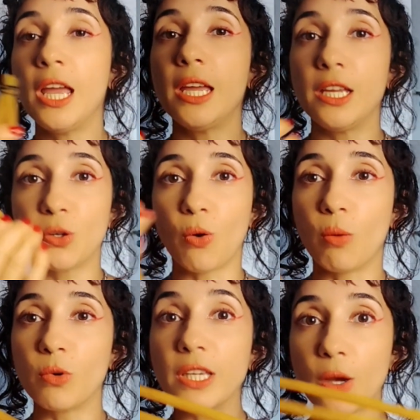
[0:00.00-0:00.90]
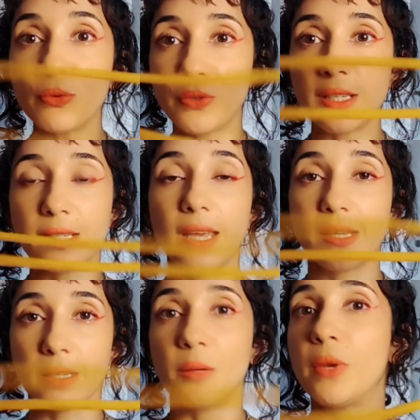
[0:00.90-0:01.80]
e de como que eu fiz
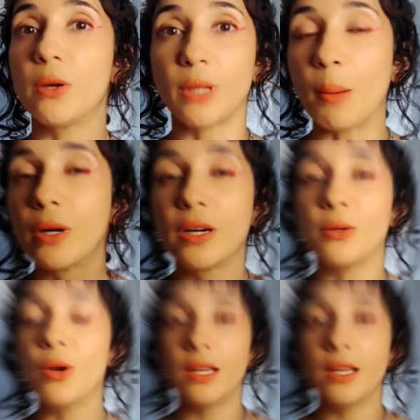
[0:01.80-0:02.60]
esse aqui meu tamanho.